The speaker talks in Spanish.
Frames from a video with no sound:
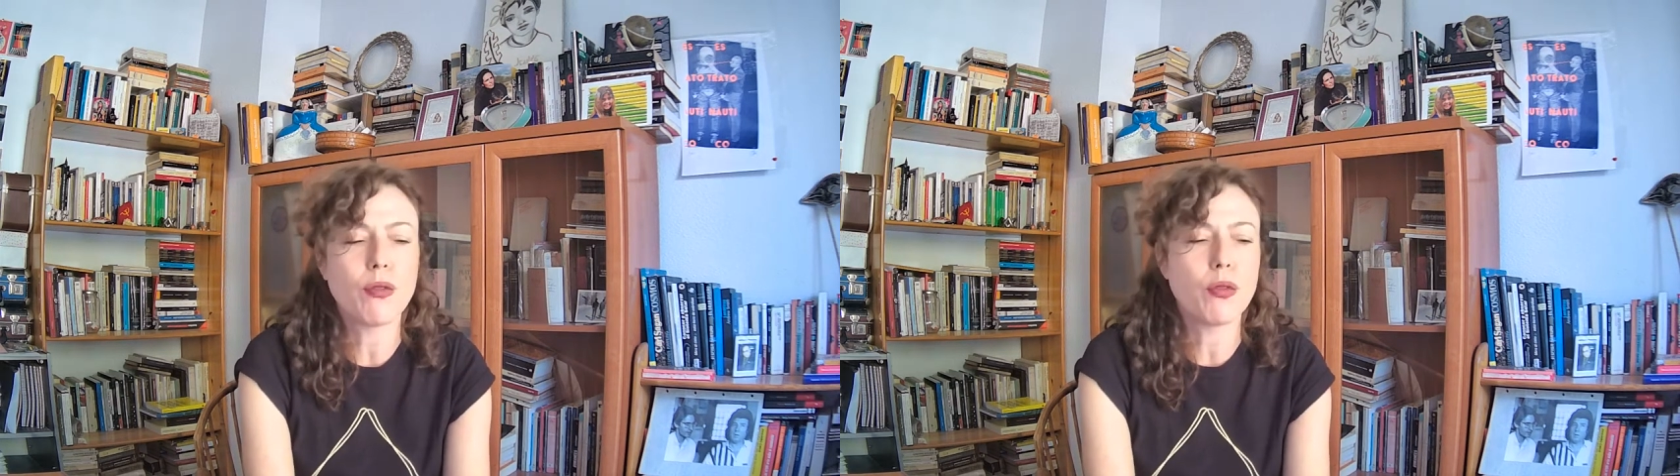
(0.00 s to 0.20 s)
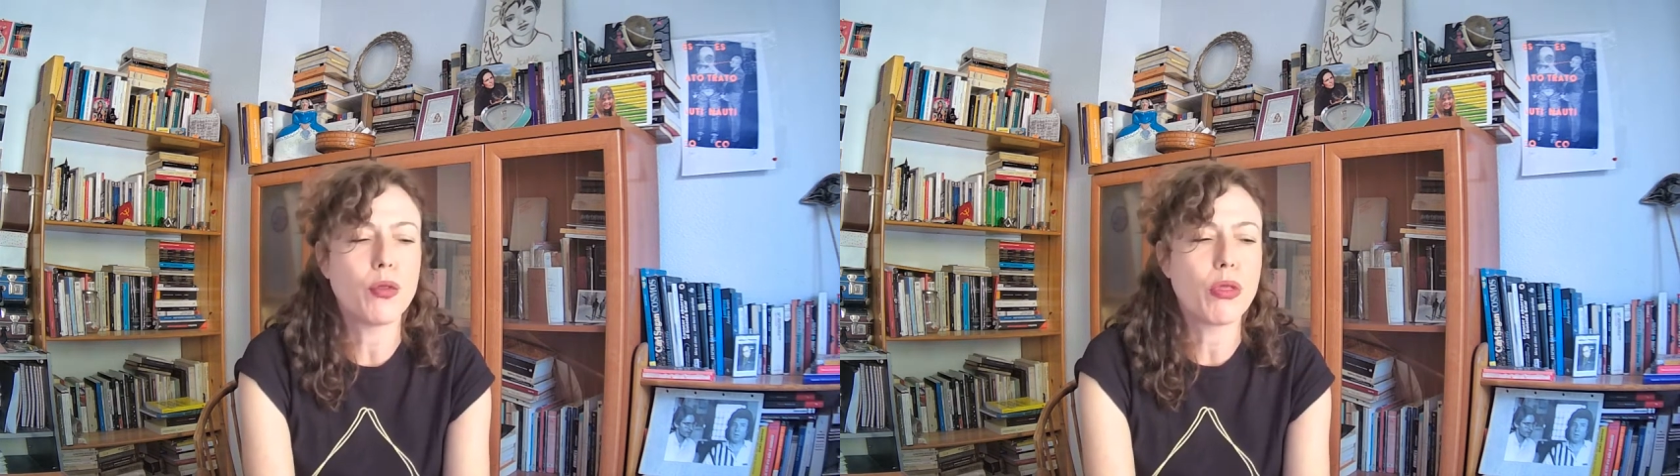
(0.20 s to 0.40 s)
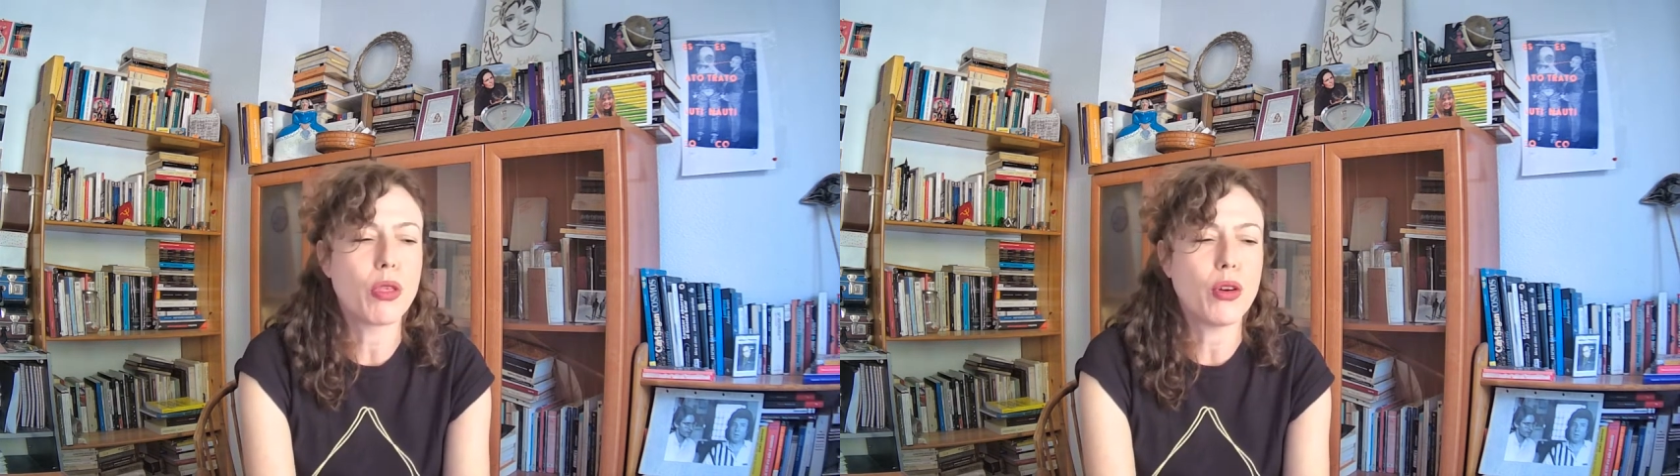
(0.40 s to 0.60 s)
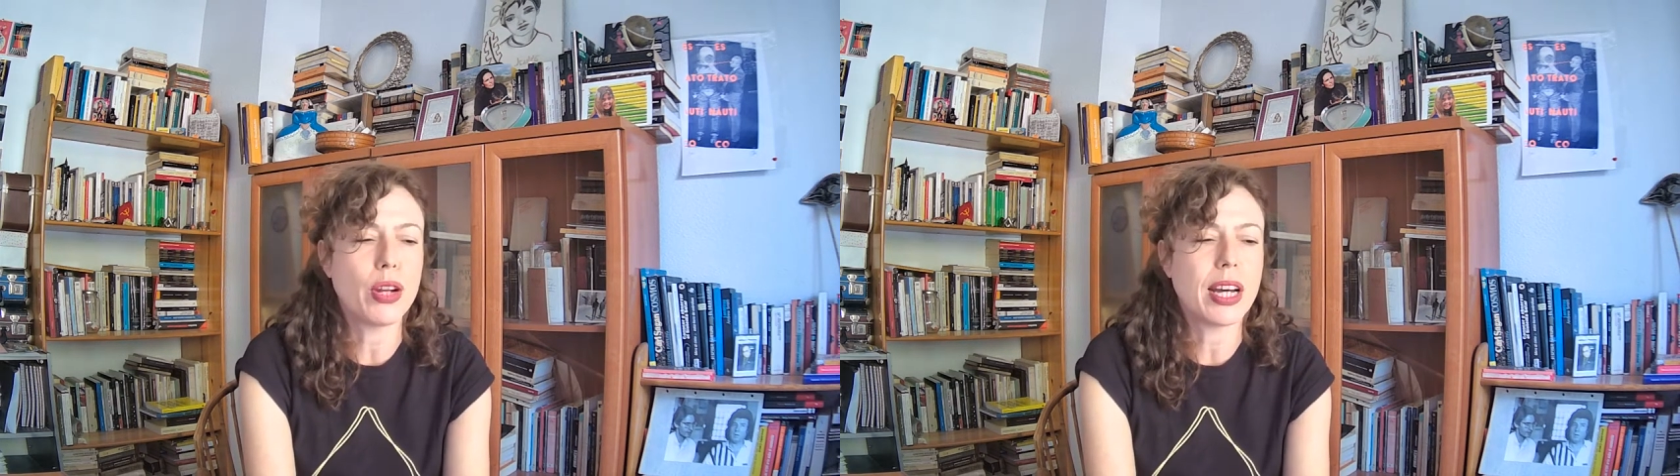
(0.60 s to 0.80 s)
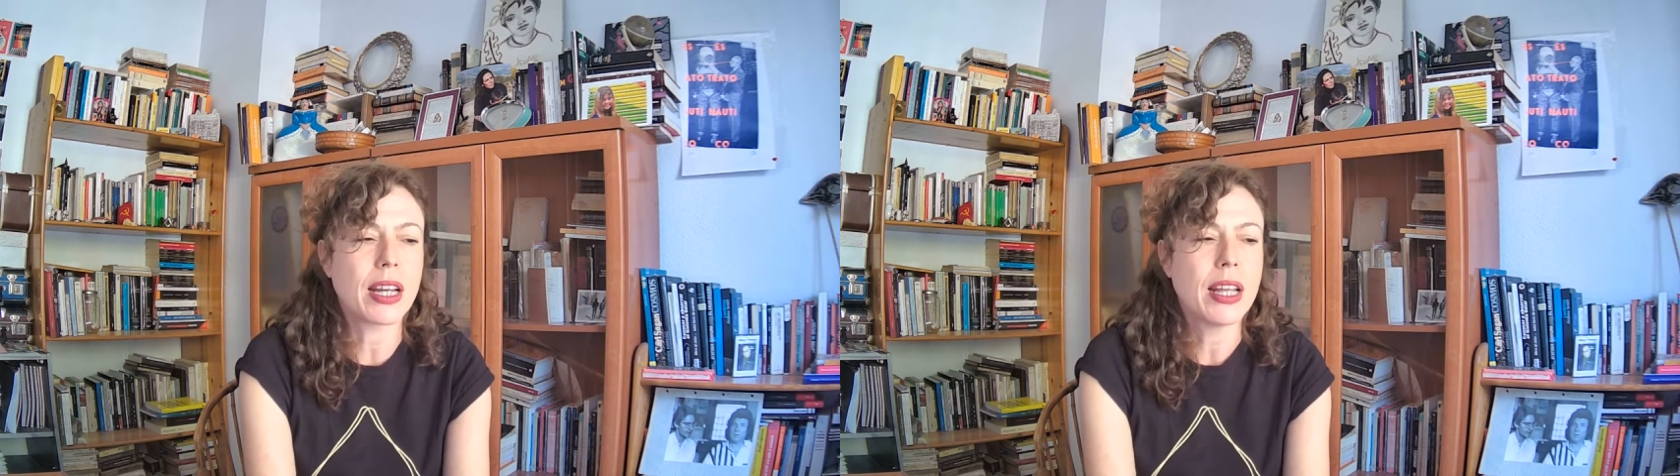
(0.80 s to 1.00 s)

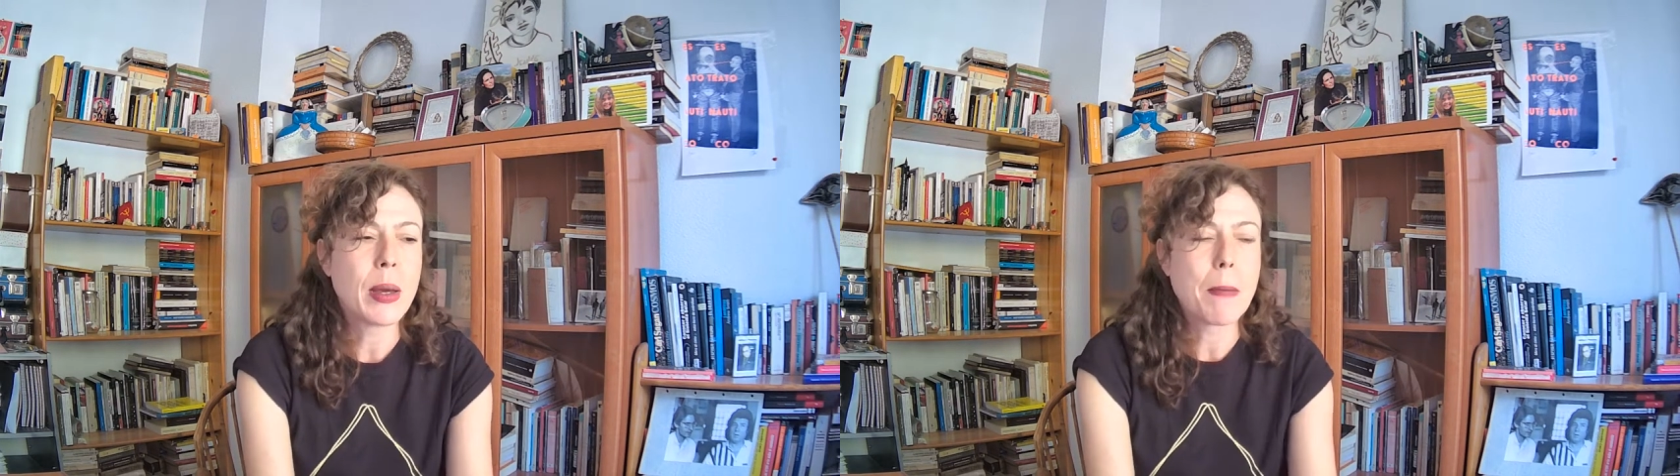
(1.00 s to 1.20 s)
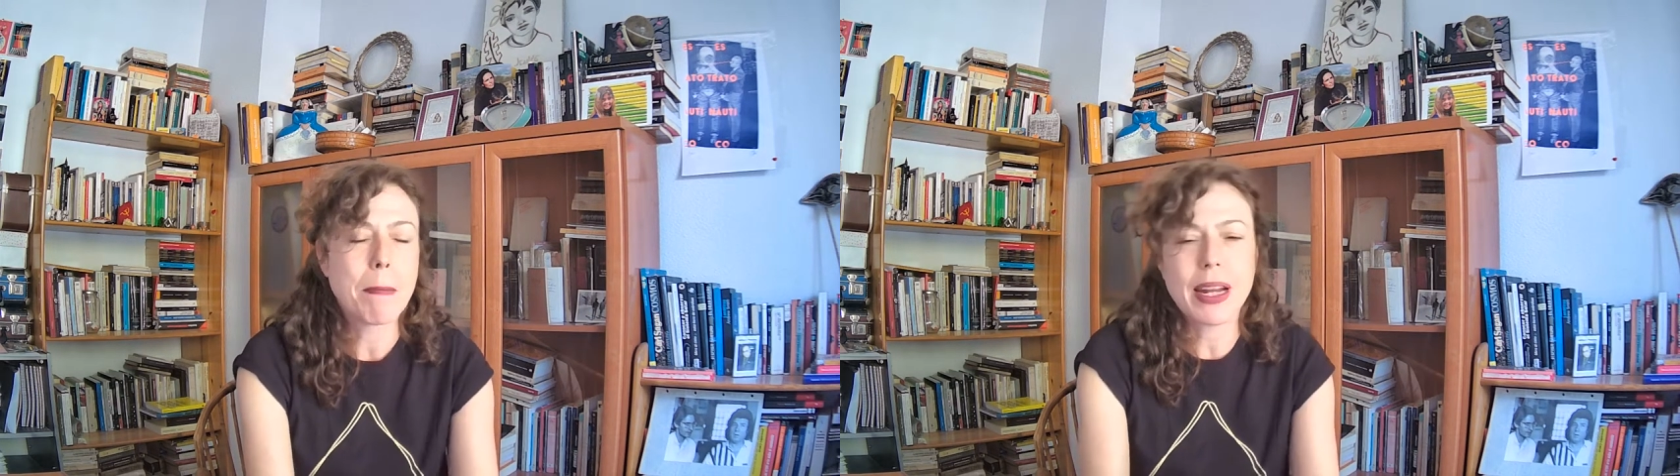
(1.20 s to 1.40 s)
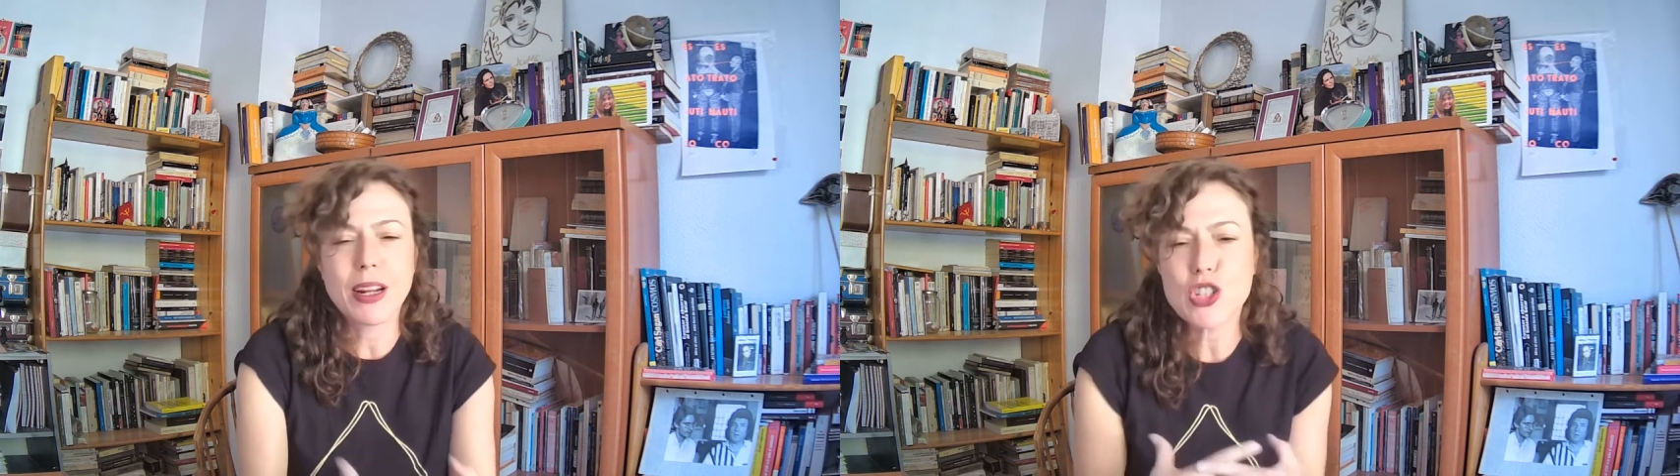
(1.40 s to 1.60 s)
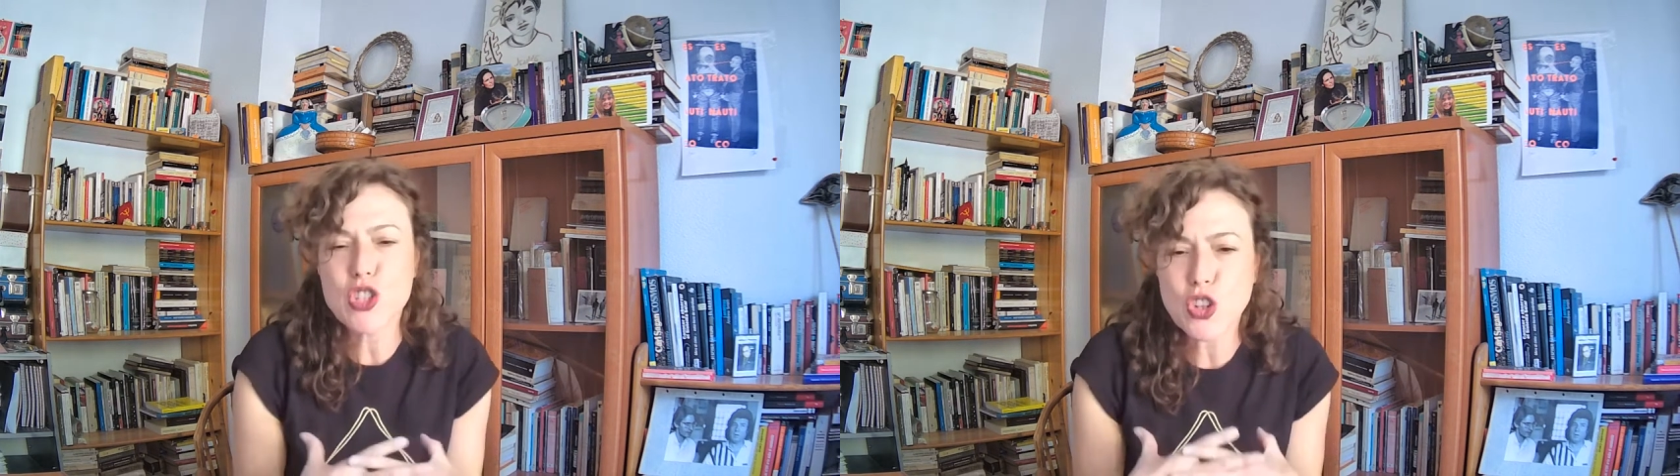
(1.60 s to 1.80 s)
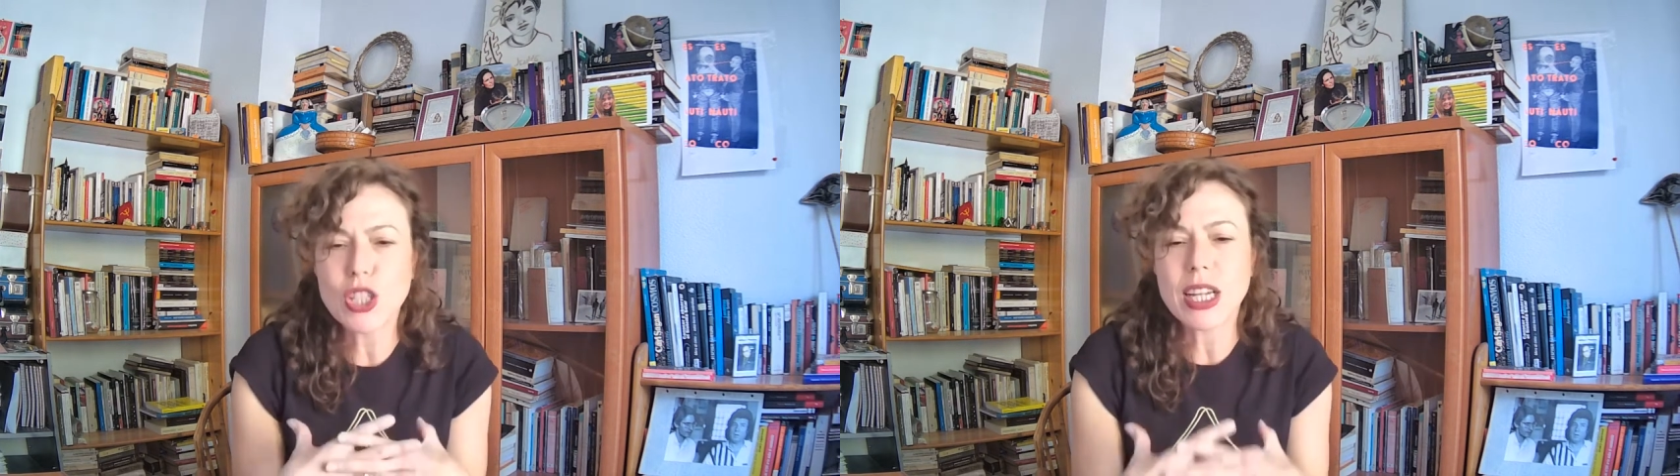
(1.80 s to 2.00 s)
funcionan para
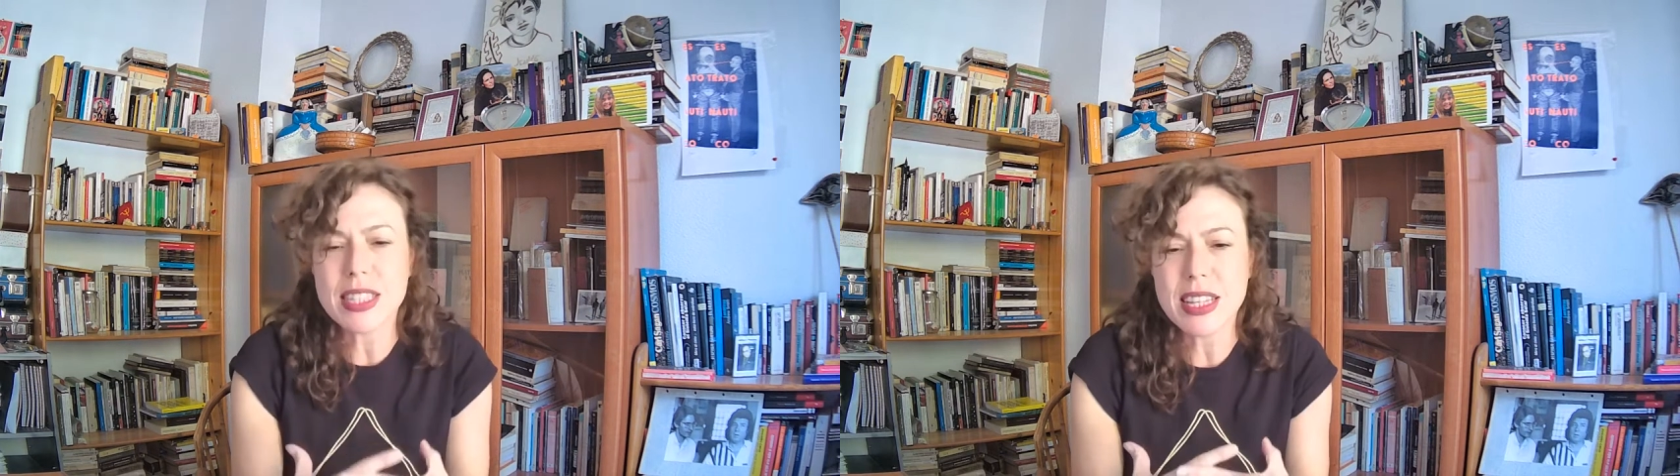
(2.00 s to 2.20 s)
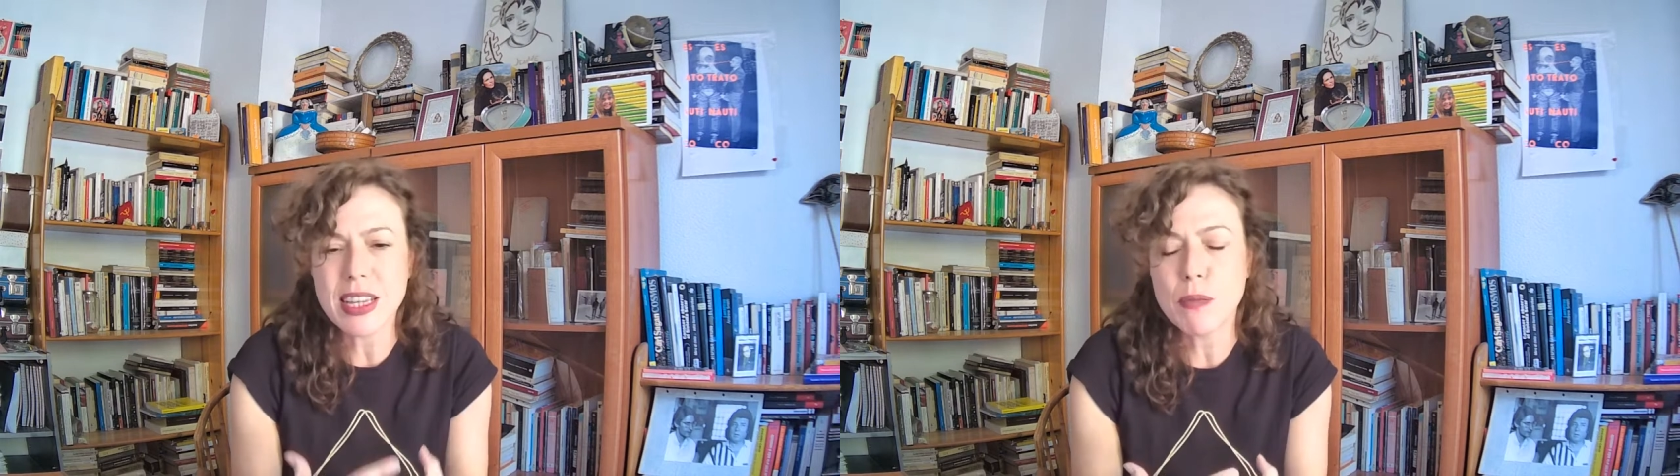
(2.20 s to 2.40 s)
nosotras